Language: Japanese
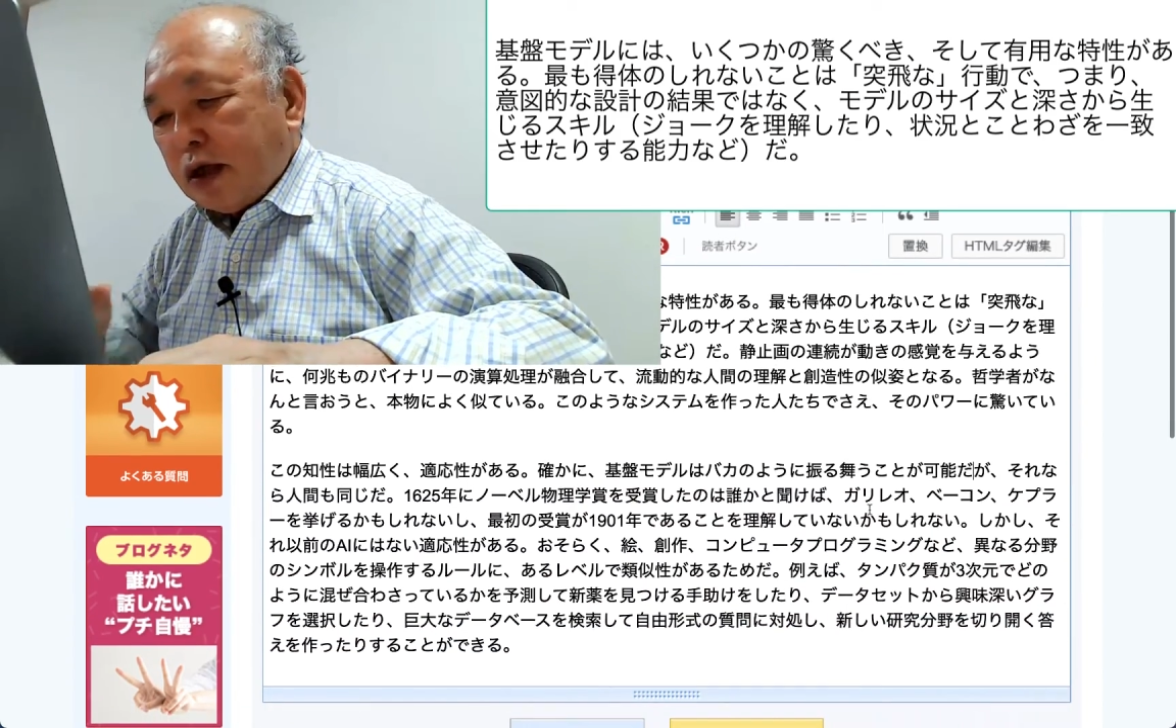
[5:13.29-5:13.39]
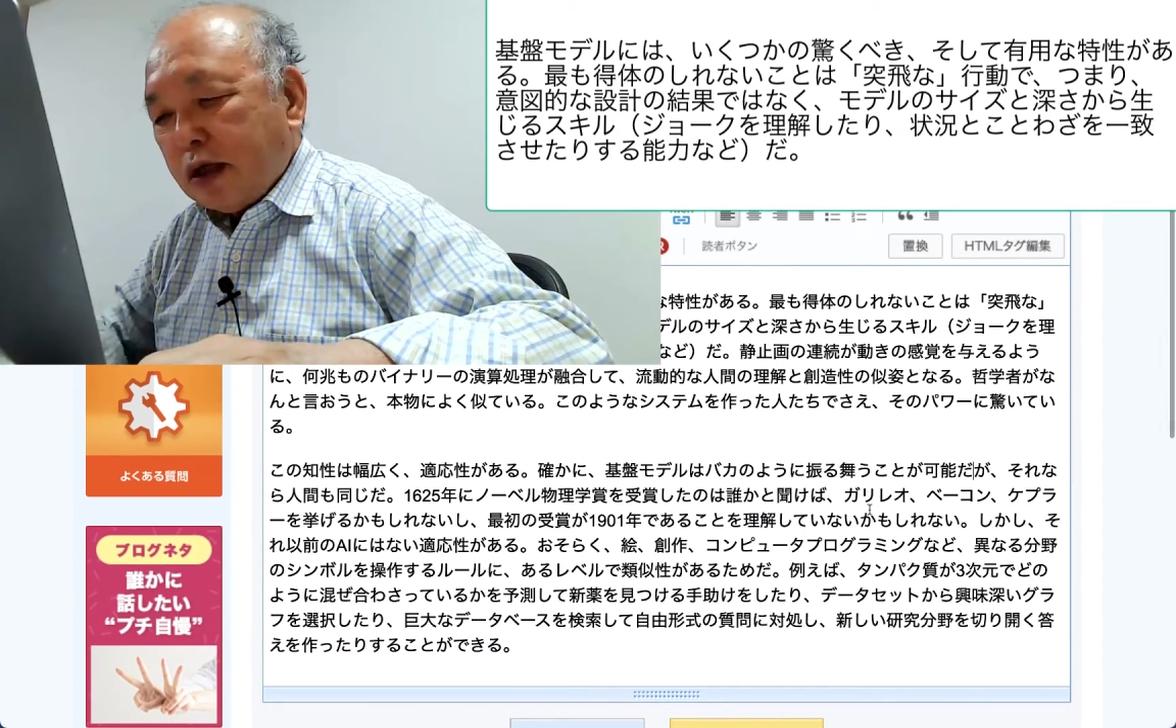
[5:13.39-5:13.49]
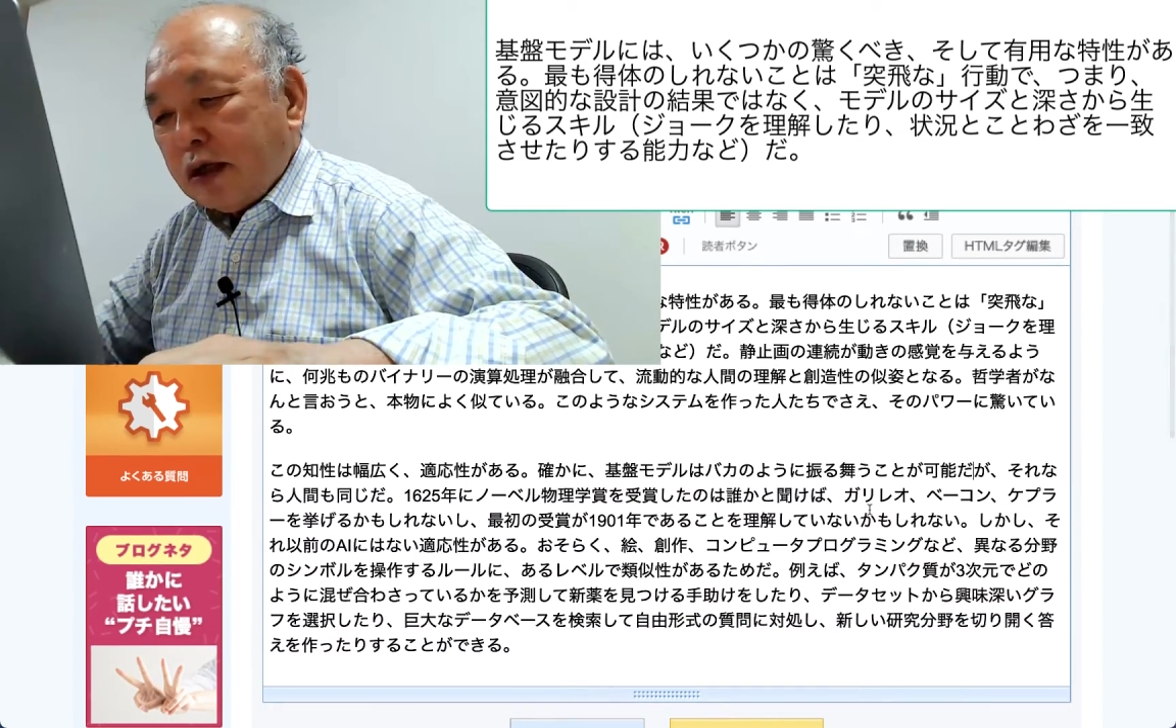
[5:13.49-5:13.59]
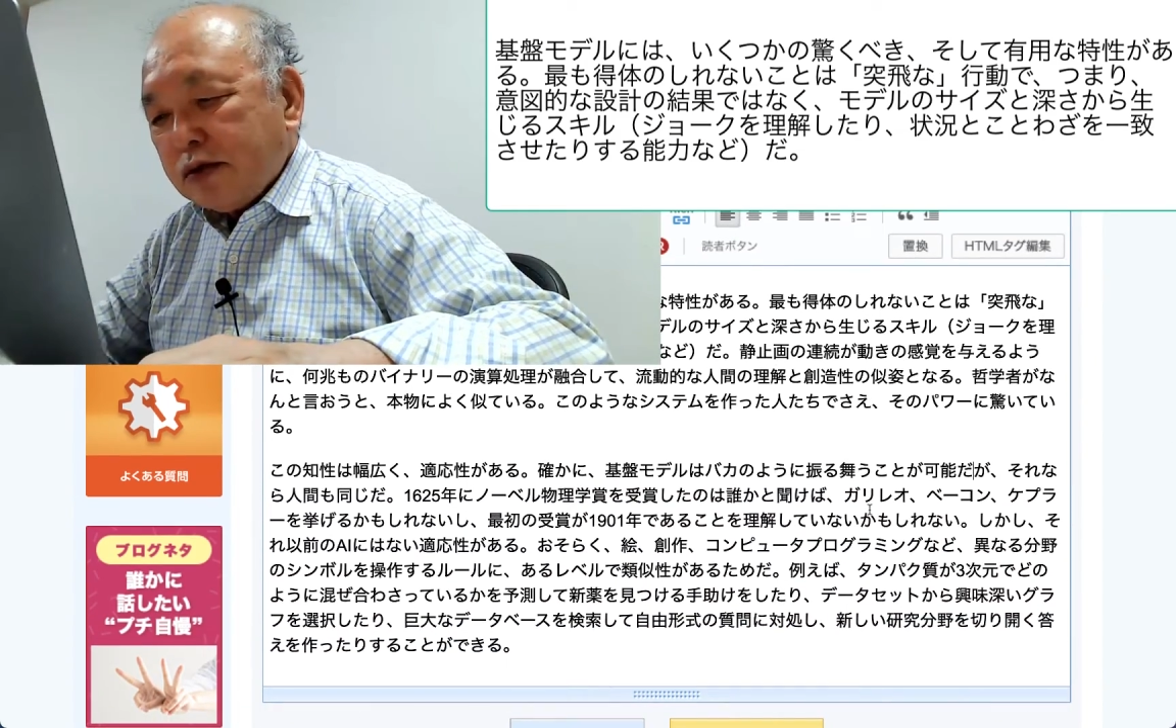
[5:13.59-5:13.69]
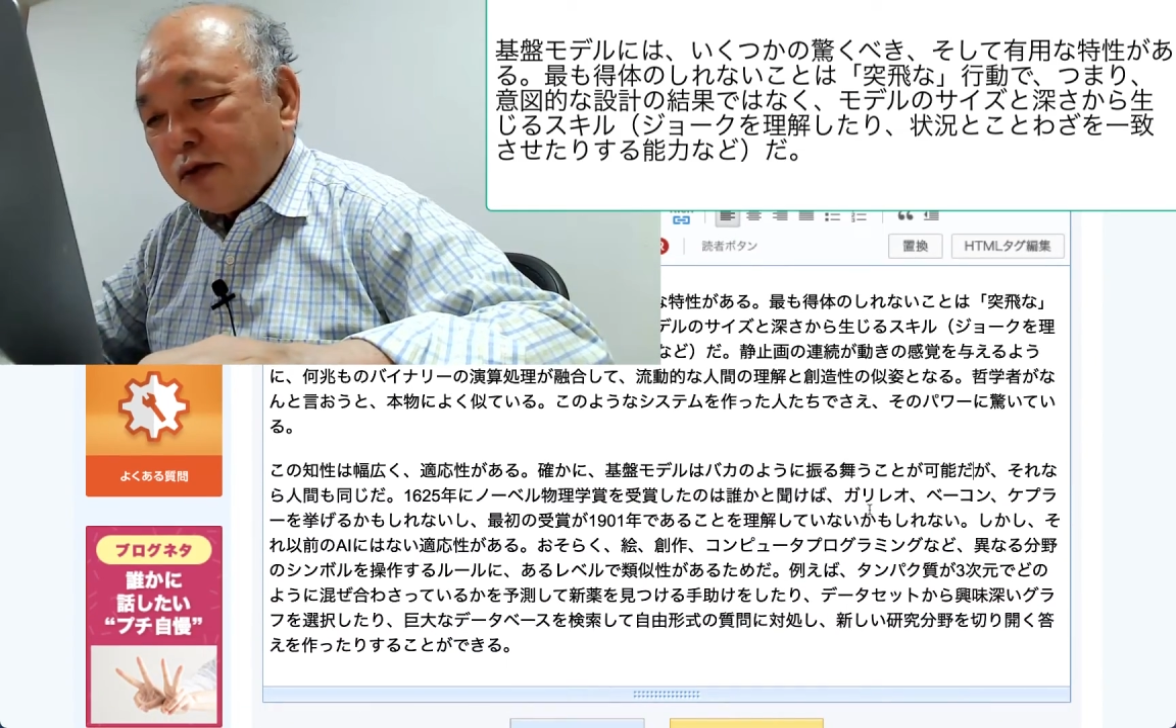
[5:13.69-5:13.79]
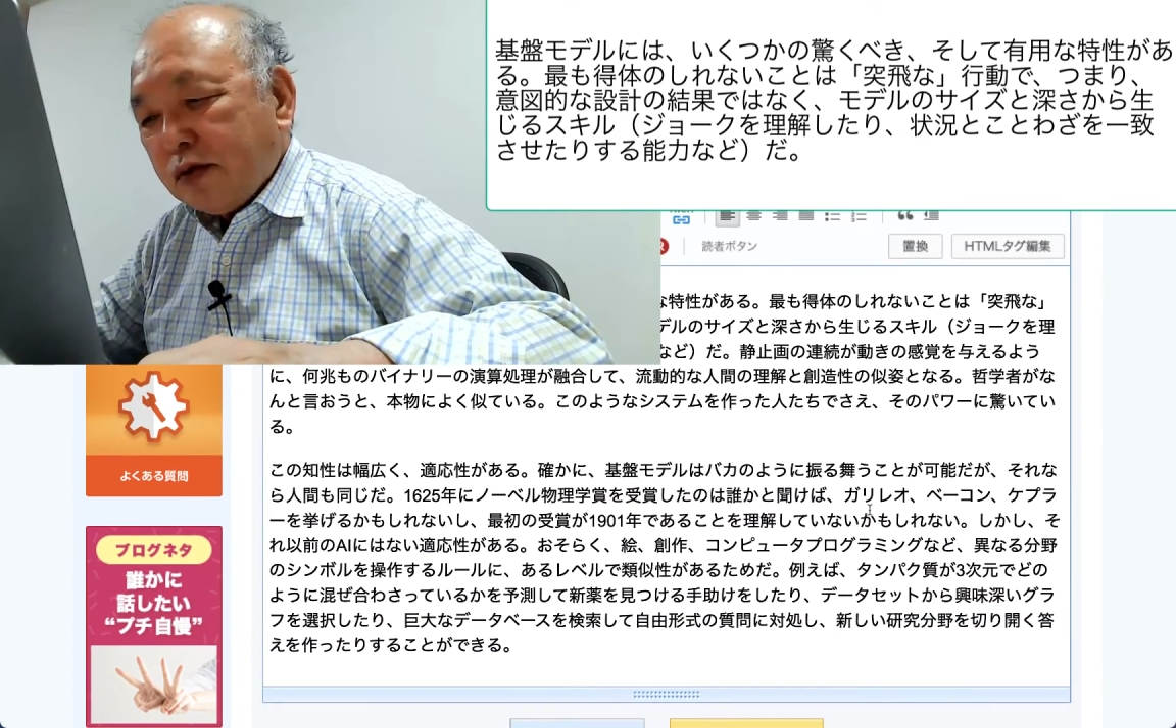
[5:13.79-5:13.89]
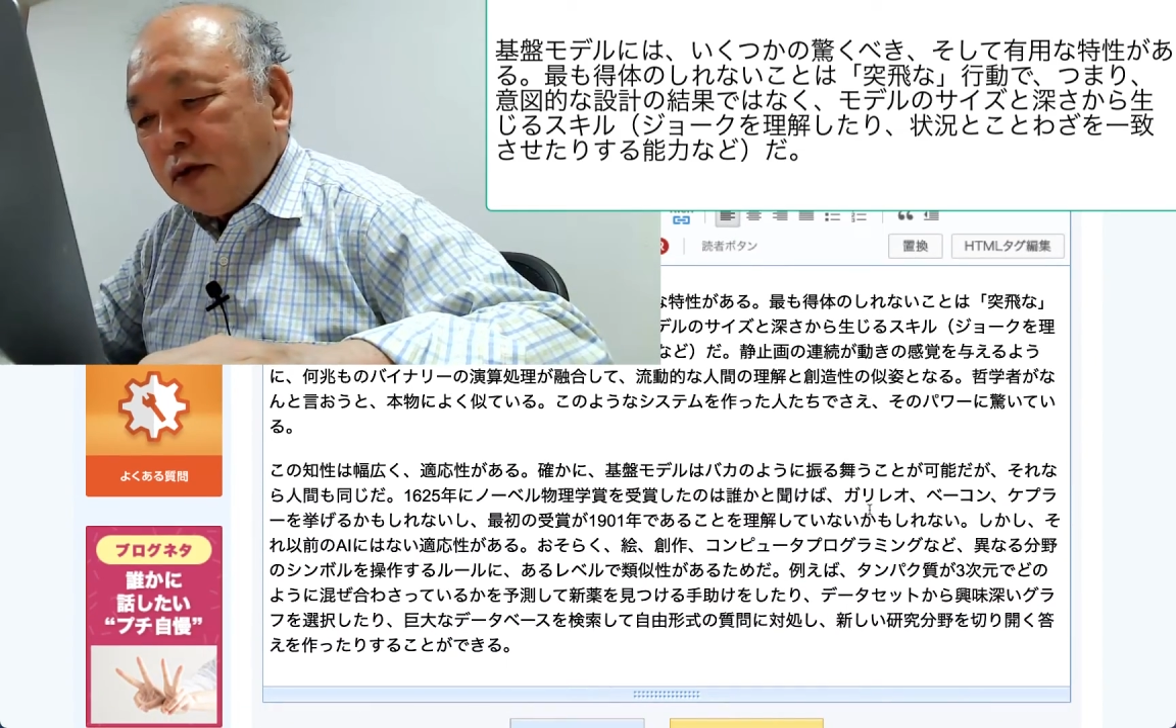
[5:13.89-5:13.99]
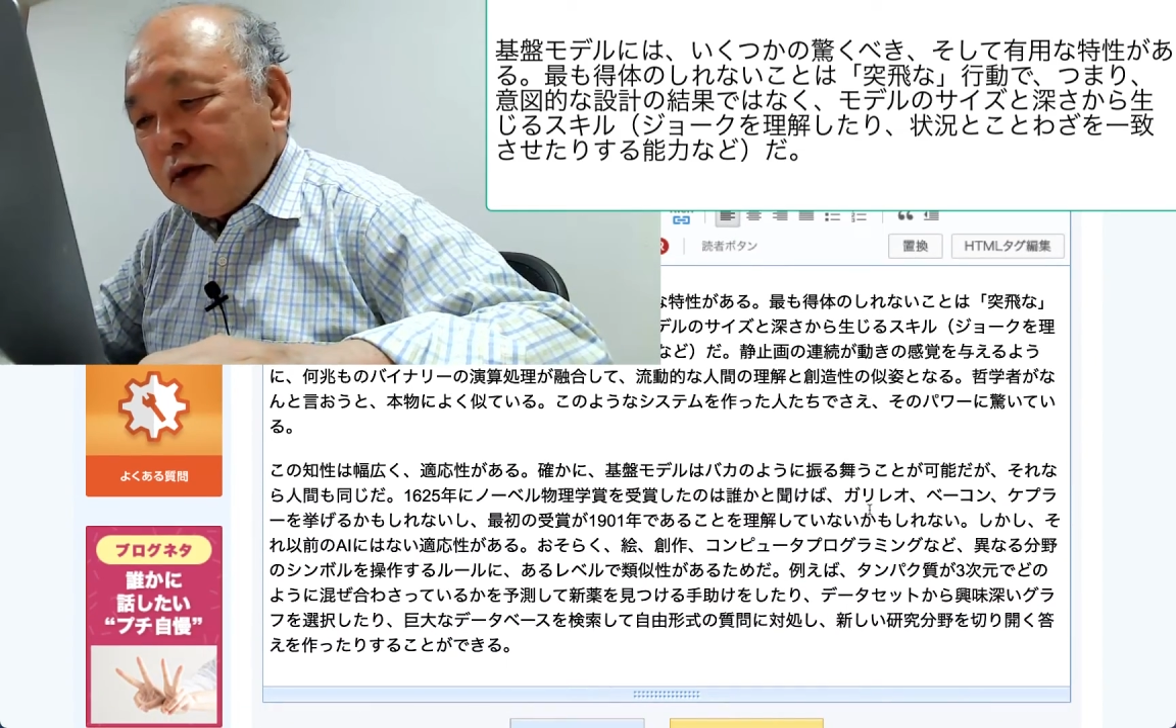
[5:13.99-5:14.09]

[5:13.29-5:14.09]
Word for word: かその